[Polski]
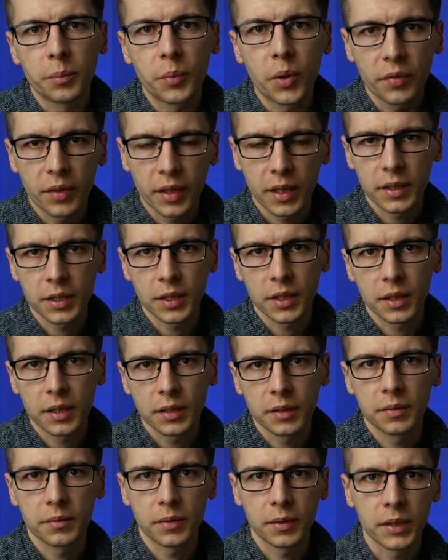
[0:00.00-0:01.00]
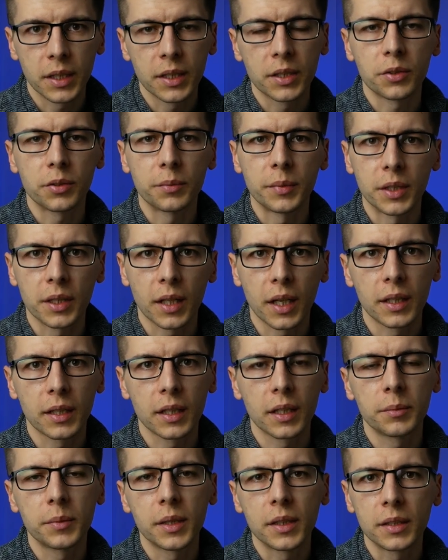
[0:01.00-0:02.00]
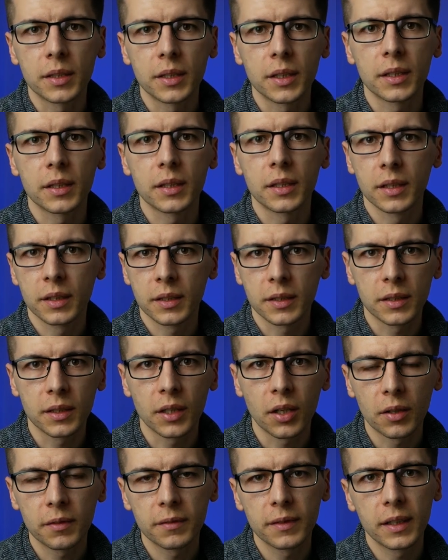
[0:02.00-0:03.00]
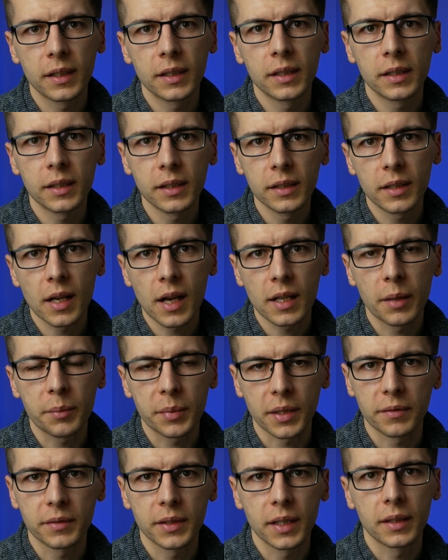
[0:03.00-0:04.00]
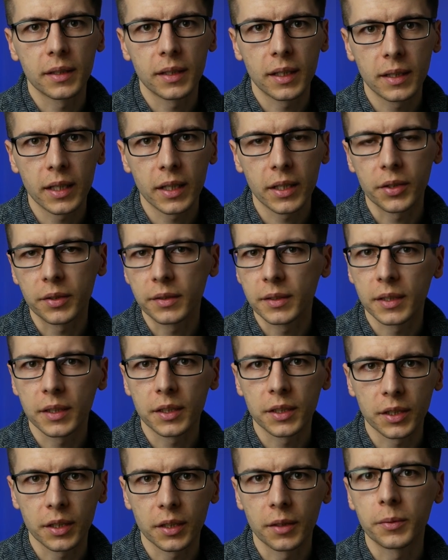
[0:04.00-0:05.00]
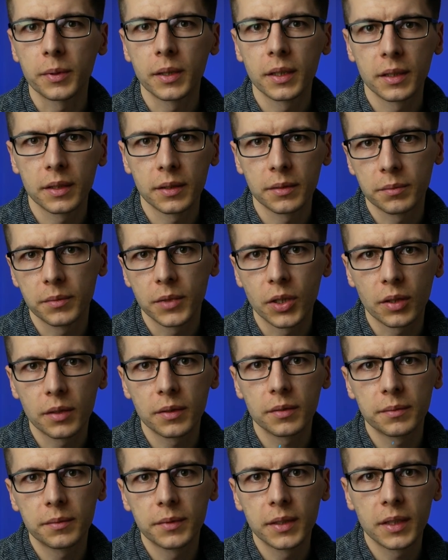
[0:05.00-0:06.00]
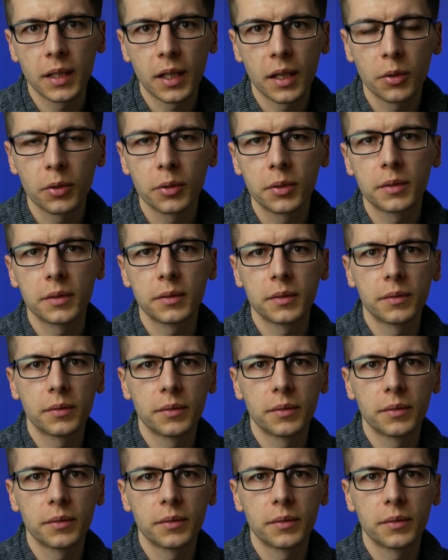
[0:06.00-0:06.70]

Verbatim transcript: powietrze we wnętrzu mieszkania będzie zdrowe i tak naprawdę nadające się do celu,